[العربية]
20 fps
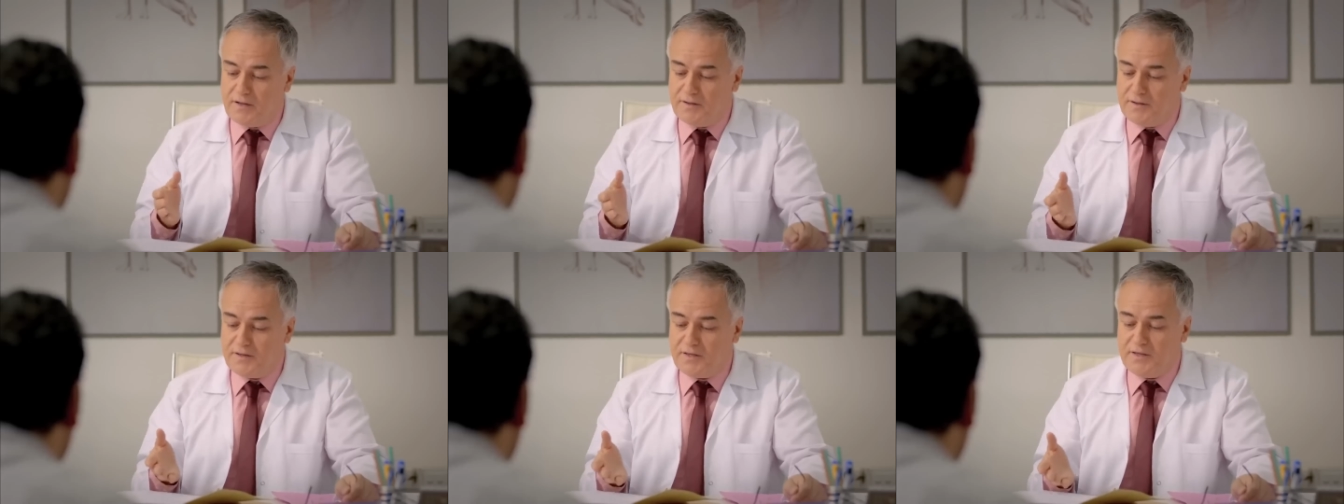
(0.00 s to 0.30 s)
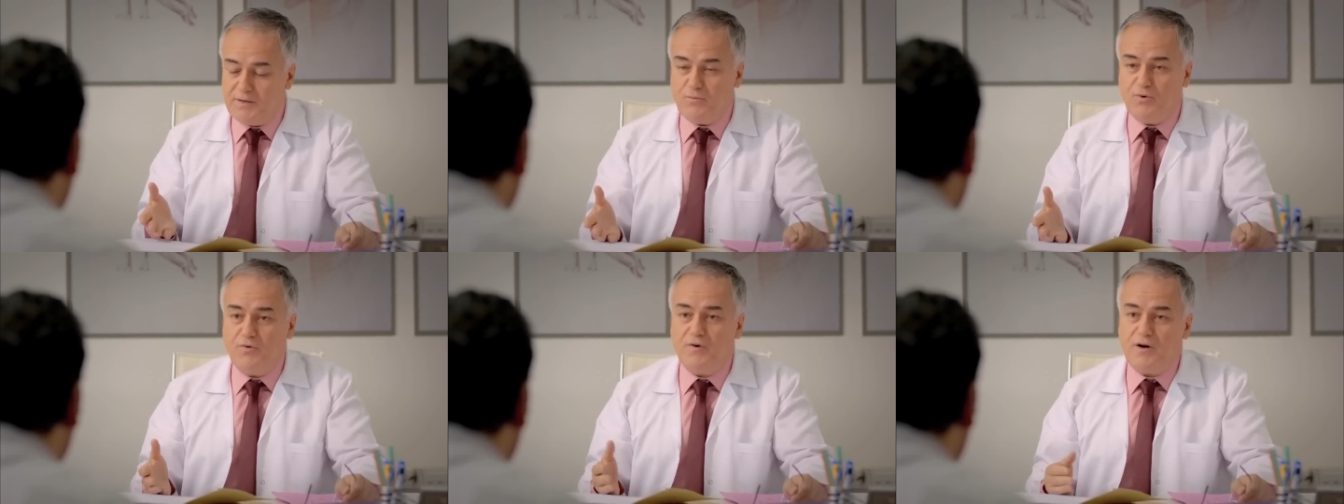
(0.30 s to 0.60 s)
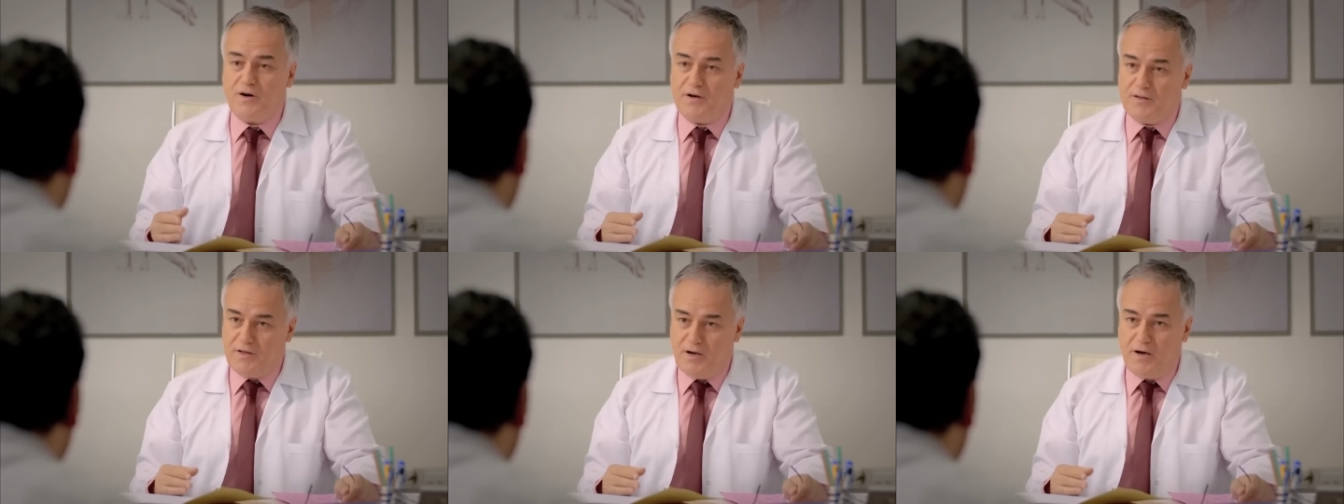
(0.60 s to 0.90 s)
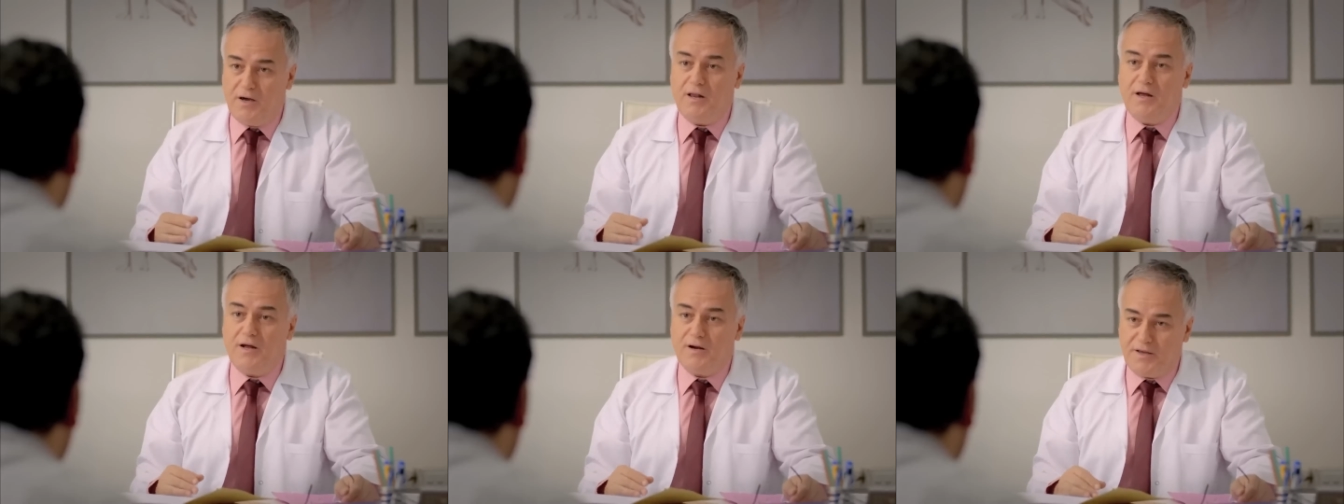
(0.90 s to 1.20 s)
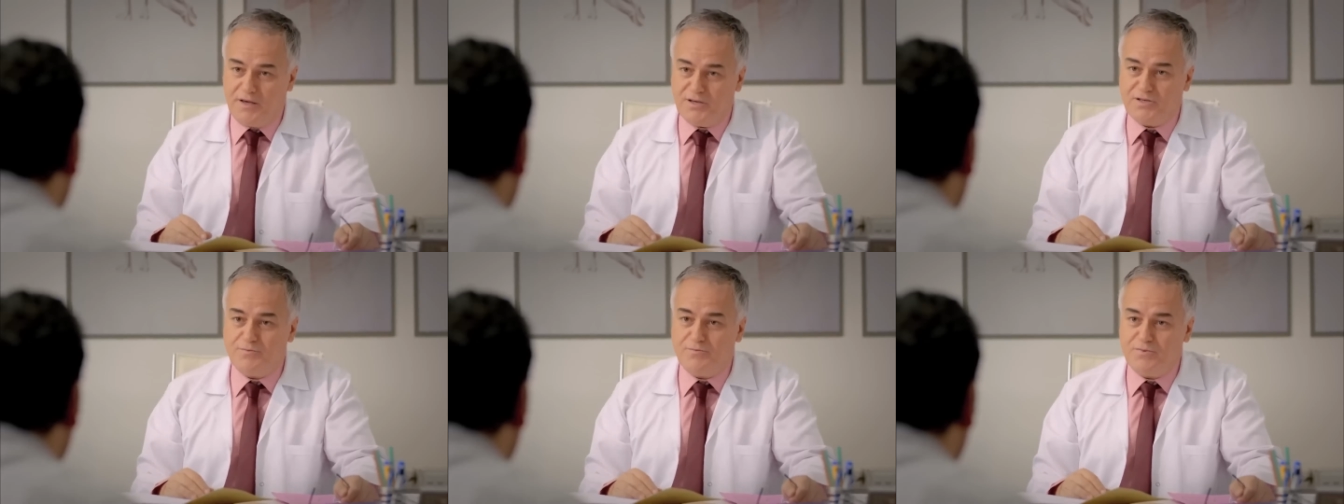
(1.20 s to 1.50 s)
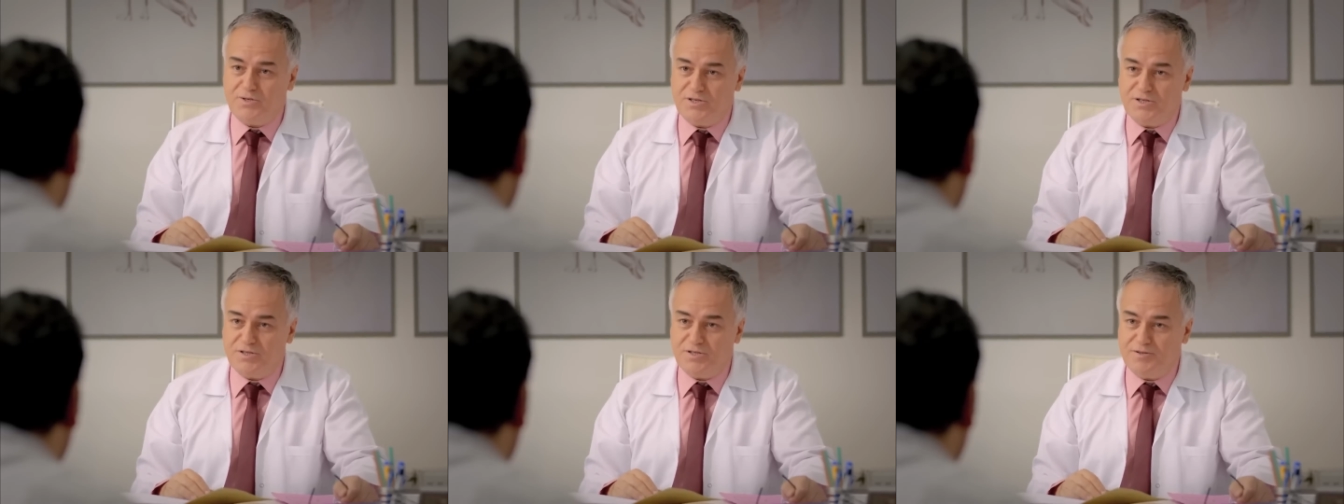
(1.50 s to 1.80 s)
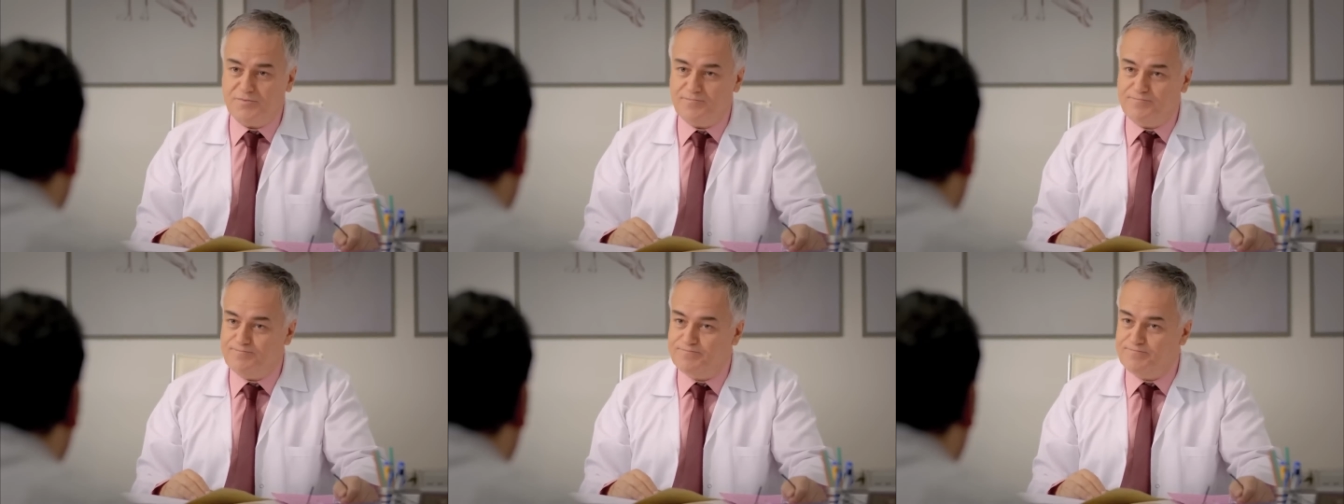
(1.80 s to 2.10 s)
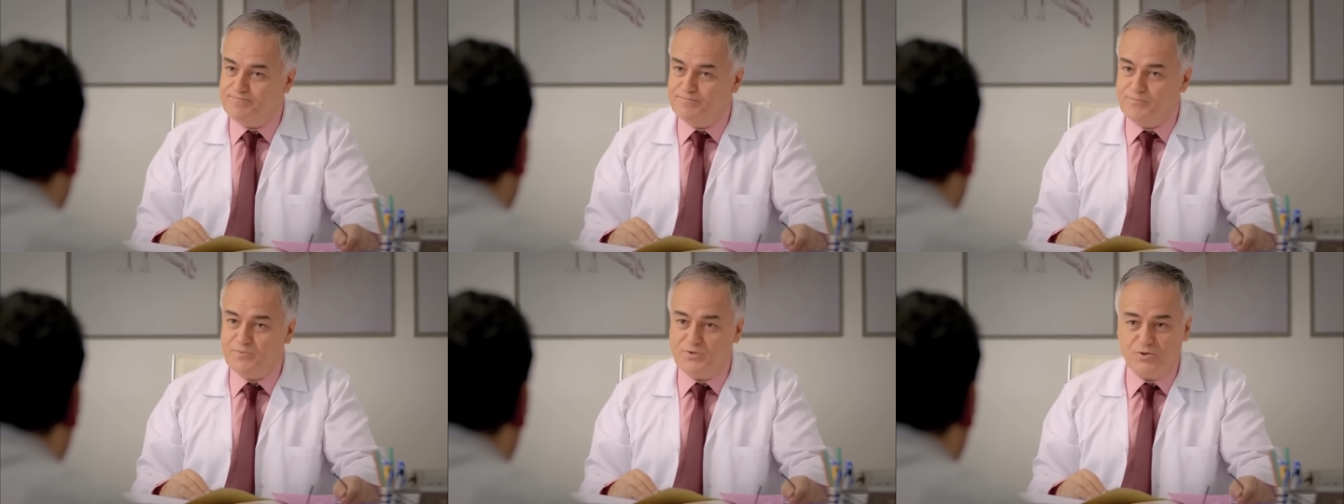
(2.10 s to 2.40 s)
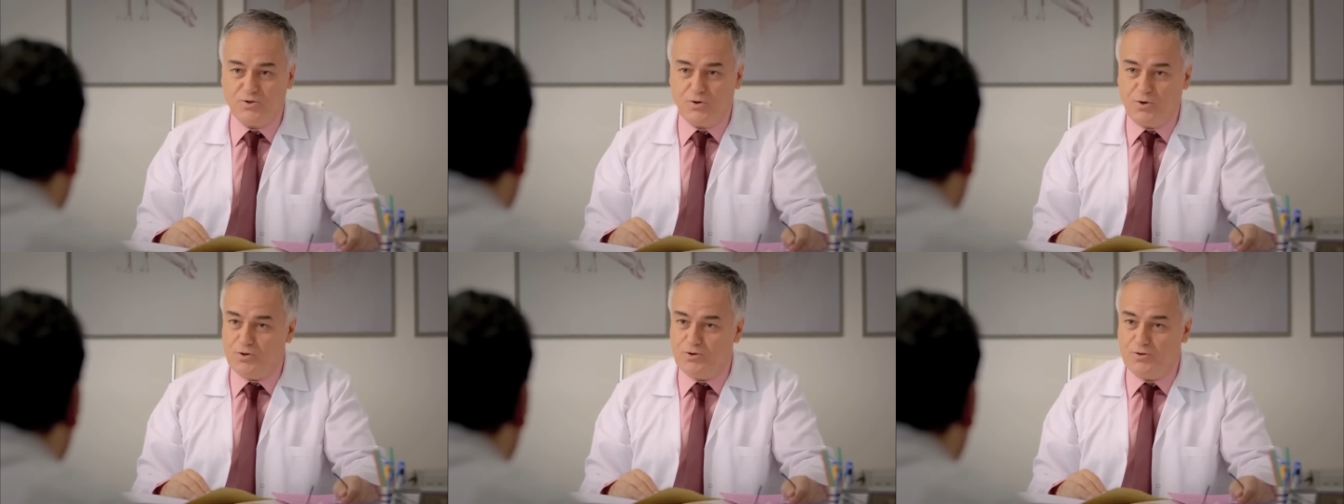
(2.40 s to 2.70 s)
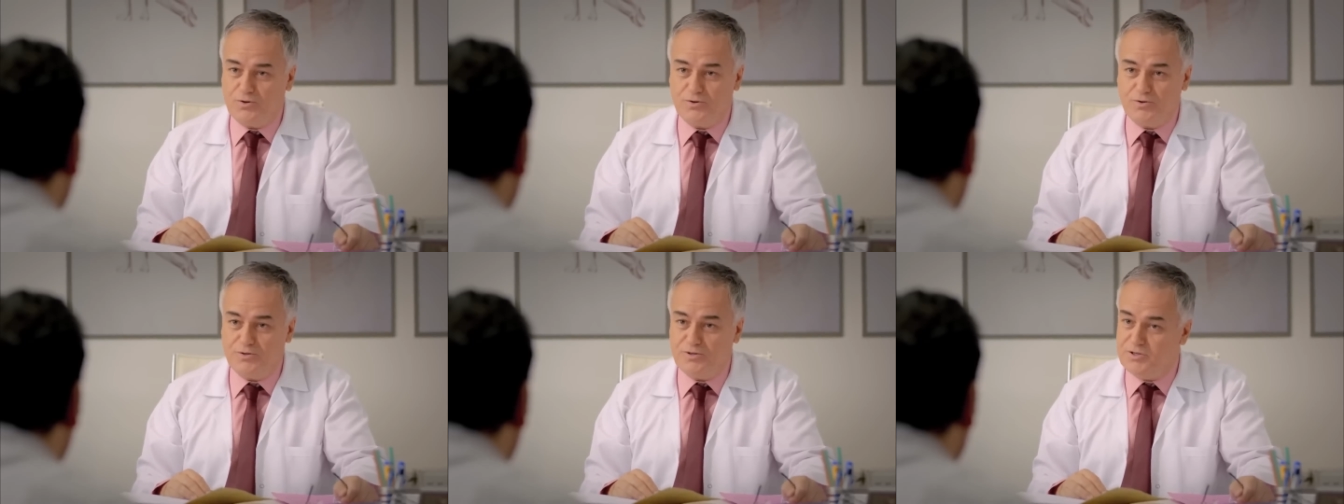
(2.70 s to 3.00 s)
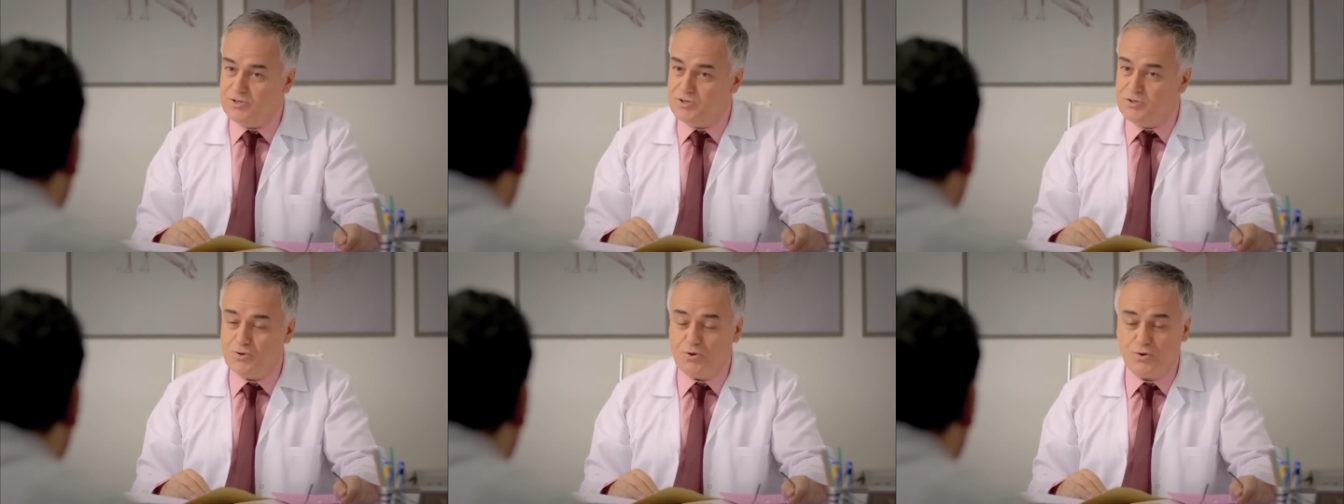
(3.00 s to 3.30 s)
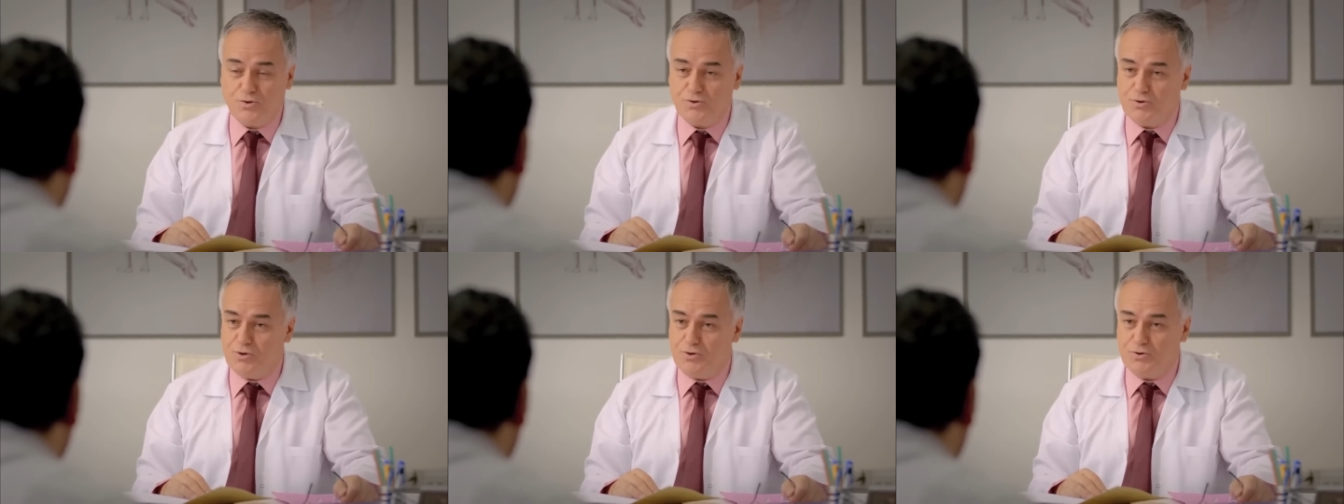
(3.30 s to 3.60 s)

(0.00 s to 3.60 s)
ما رح يقدر يكون طبيعي نهائيا صعب وضعه